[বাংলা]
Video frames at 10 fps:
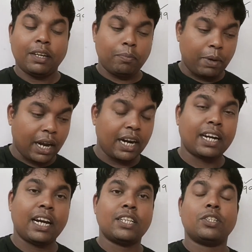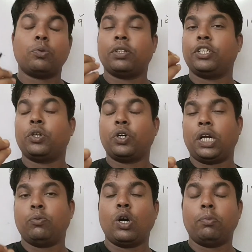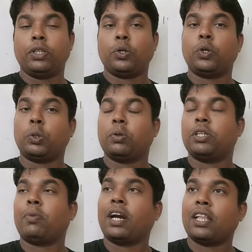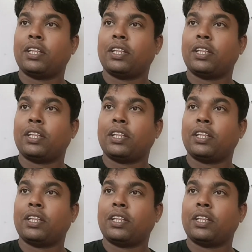বাংলা ক্লাস তোমাদের যখন নেব আমি তখন তোমাদের বাংলা